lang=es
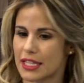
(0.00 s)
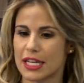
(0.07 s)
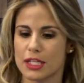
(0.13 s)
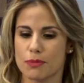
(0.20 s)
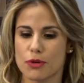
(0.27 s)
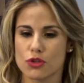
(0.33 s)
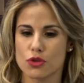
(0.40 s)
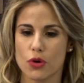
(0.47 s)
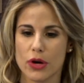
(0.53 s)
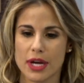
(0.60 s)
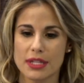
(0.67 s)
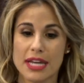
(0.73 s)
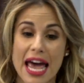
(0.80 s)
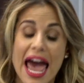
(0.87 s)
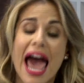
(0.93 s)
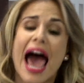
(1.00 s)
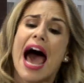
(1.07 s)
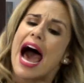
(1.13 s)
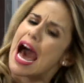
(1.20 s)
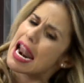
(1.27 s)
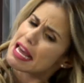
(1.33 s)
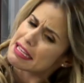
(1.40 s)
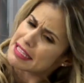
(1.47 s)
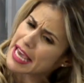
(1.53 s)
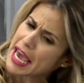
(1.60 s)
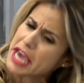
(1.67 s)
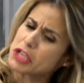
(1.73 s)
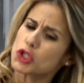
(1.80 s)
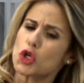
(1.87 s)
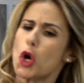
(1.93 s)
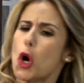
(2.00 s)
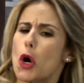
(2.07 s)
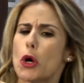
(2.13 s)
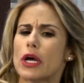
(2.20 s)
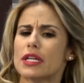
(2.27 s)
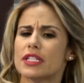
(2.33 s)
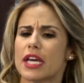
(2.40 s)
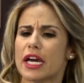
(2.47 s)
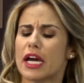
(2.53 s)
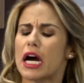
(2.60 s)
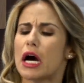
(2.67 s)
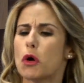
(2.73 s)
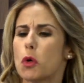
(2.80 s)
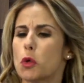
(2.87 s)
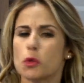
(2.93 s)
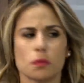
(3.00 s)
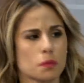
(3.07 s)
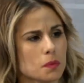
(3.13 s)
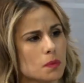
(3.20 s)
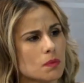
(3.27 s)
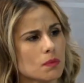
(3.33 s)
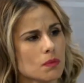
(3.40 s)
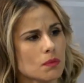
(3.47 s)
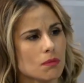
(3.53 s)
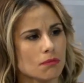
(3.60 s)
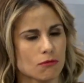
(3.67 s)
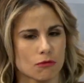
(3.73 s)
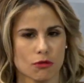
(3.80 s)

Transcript: de las personas. A las seis horas llega Señorita Betancourt.